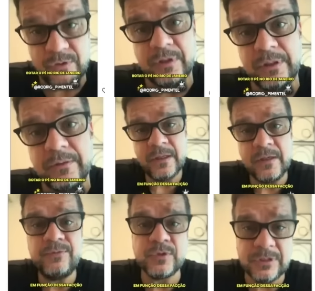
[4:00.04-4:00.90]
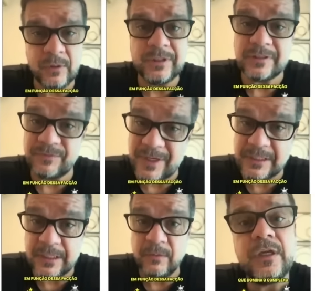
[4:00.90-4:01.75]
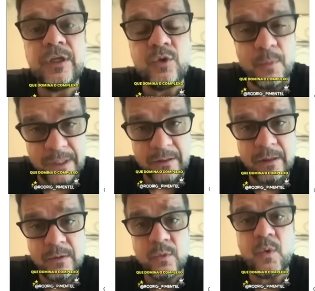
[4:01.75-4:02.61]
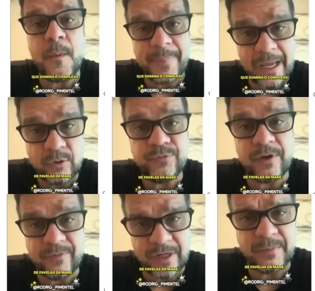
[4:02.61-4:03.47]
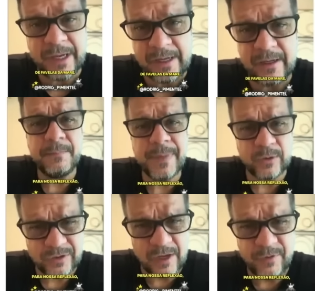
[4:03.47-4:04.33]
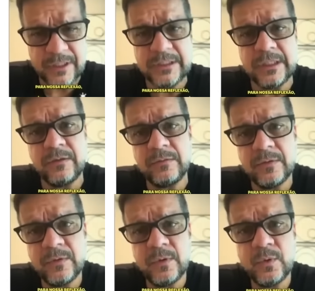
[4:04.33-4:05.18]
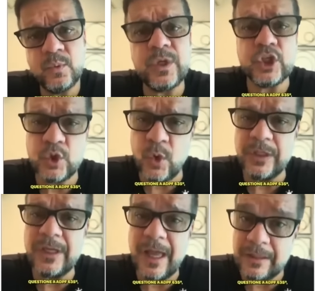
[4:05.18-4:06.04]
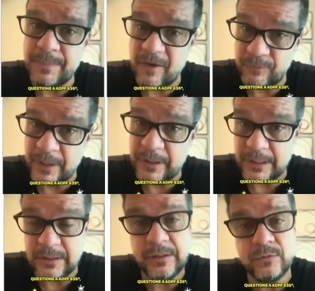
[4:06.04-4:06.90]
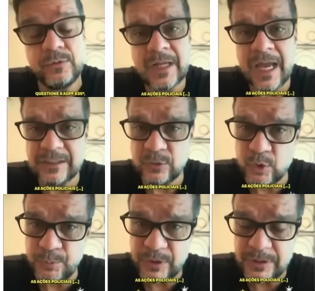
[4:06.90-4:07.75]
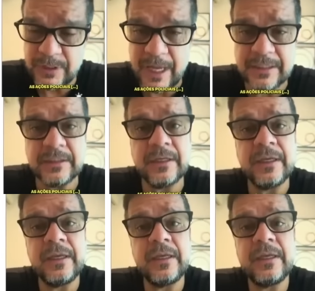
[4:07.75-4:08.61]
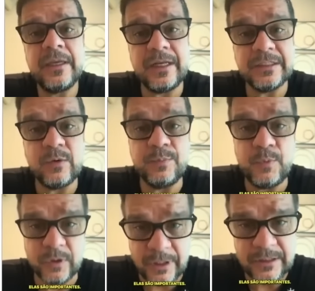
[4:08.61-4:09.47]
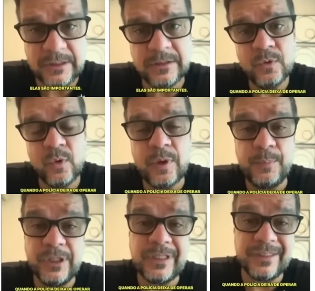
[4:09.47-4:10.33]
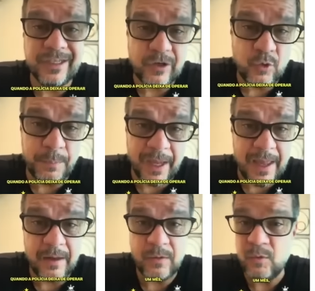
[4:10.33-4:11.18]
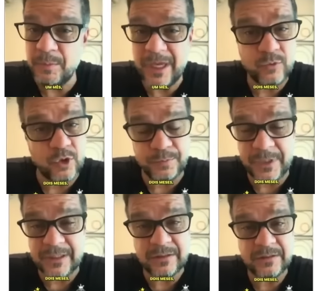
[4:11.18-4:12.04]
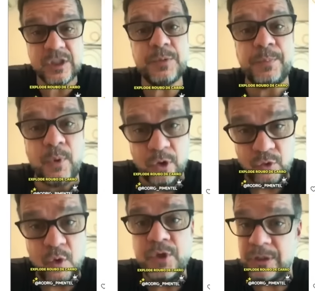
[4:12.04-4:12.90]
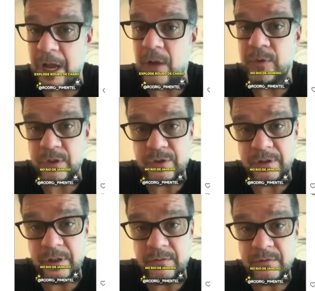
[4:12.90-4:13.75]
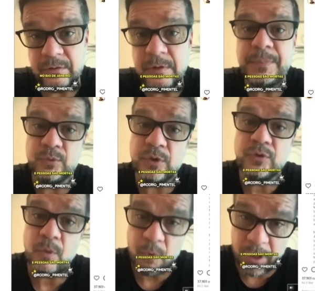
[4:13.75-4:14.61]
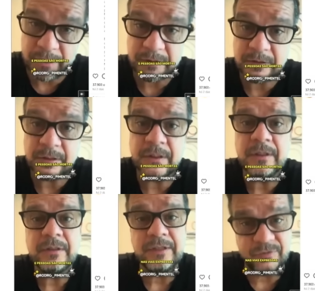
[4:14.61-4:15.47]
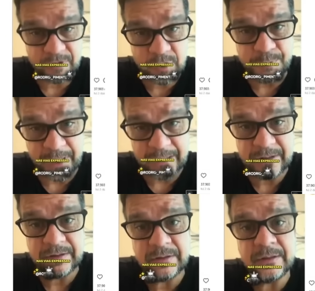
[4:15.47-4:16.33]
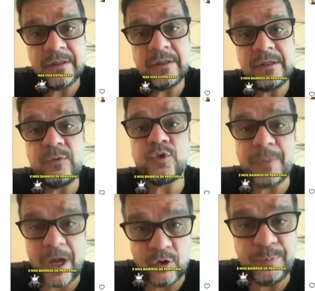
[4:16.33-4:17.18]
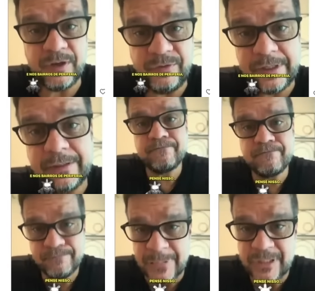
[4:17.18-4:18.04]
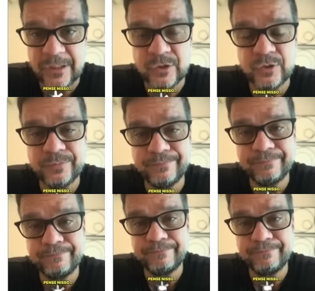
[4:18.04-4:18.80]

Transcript: no Rio de Janeiro, em função dessa facção que domina o complexo de favelas da Maré. Para nossa reflexão, questione a DPF 635, as ações policiais elas são importantes. Quando a polícia deixa de operar um mês, dois meses, explode o roubo de carro no Rio de Janeiro e pessoas são mortas nas vezes expressas e nos bairros de periferia. Pensa nisso.